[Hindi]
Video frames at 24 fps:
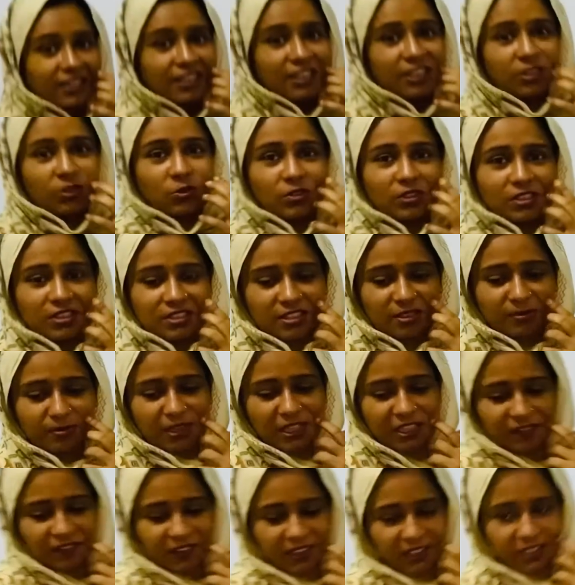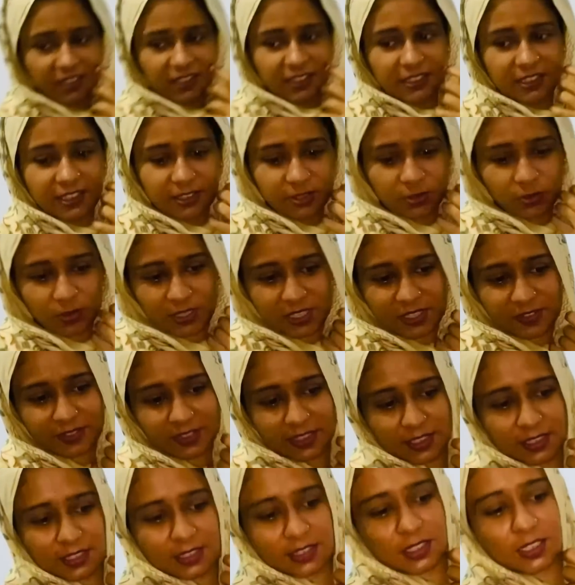क्योंकि सामान वगैरह नहीं है तो इस
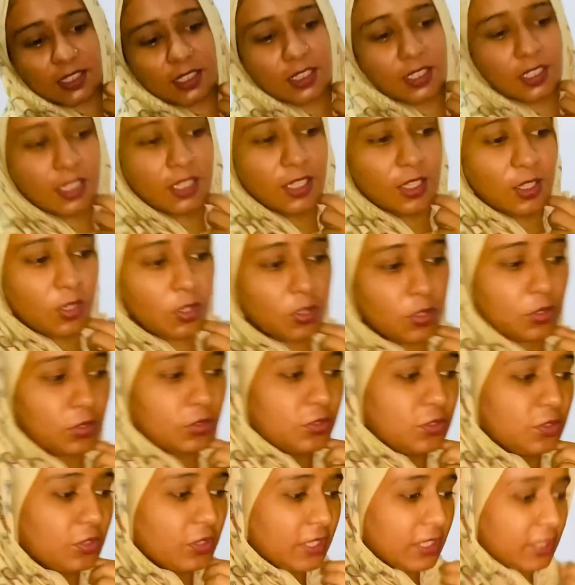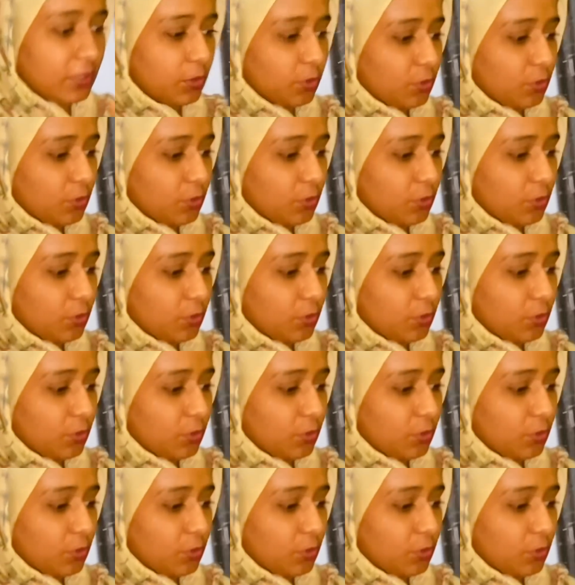वजह से और जो है